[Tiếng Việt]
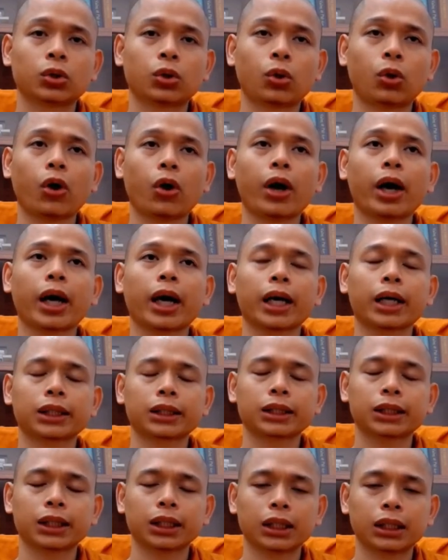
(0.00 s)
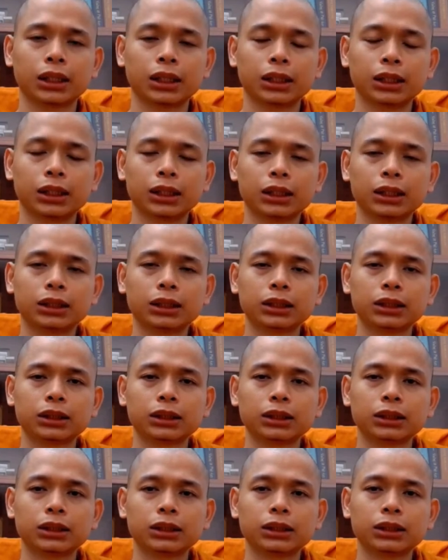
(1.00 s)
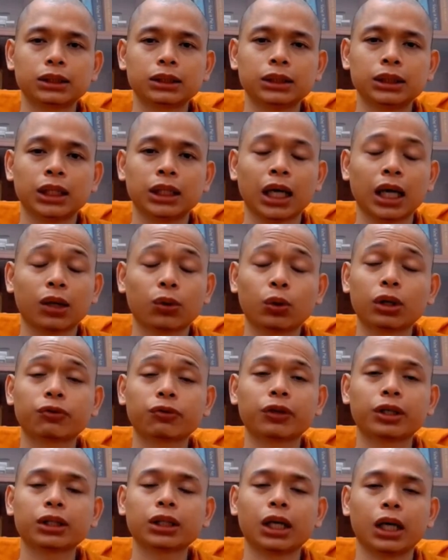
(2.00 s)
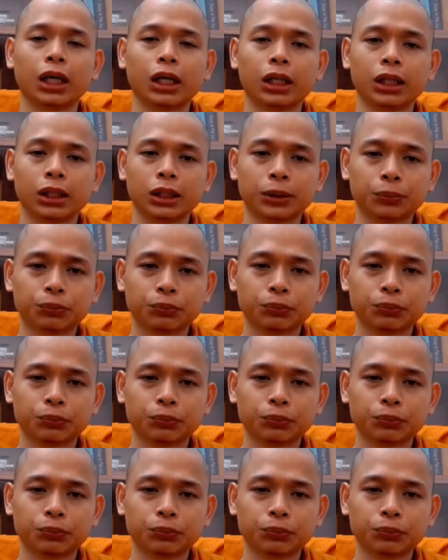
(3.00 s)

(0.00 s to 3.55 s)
khoan hãy giải quyết vấn đề